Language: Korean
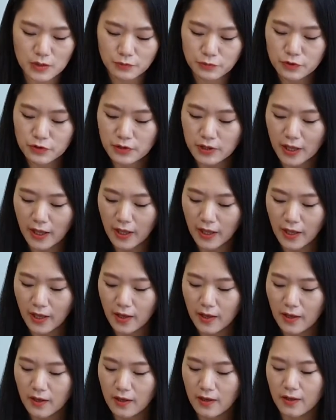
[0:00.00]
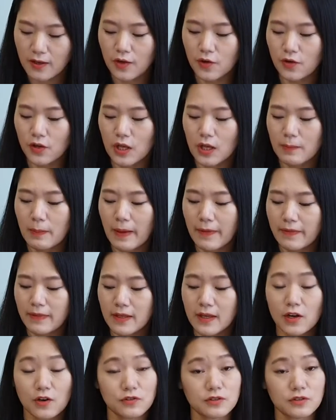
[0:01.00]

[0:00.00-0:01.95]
풀 때 여기에 맞는 거,